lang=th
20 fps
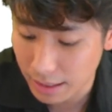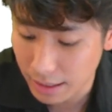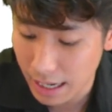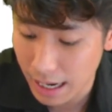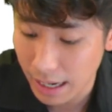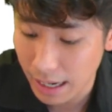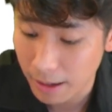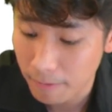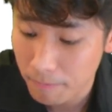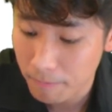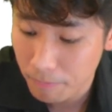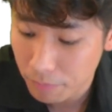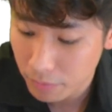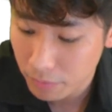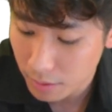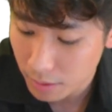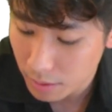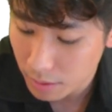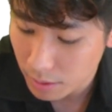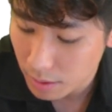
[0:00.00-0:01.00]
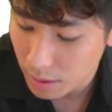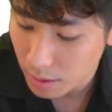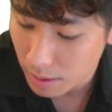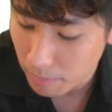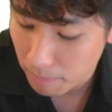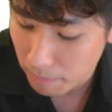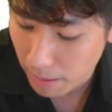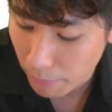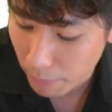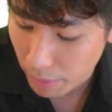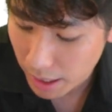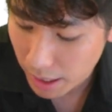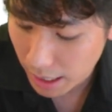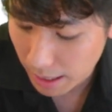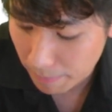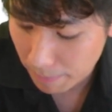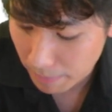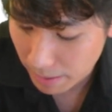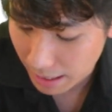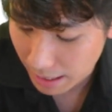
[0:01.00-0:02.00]
อะไรก็ได้ แป
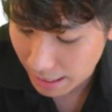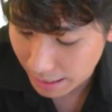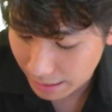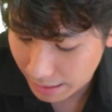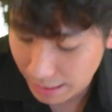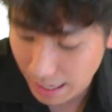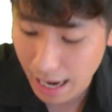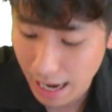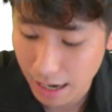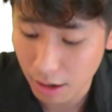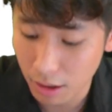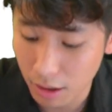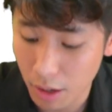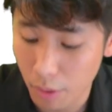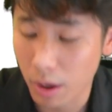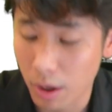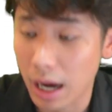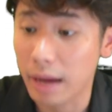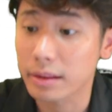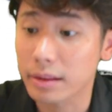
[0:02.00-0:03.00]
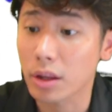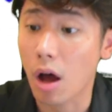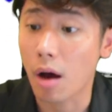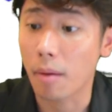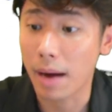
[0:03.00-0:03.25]
ลว่า a เป็นอะไรก็ได้เขาเรียก